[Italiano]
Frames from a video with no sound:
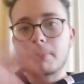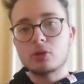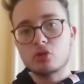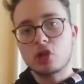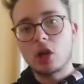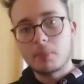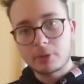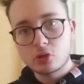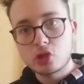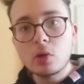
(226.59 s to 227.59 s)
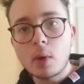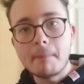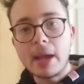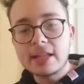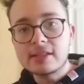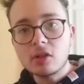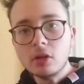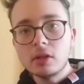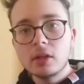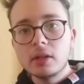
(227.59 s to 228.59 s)
ha preso giallo, ha preso
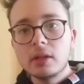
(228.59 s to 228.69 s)
5,5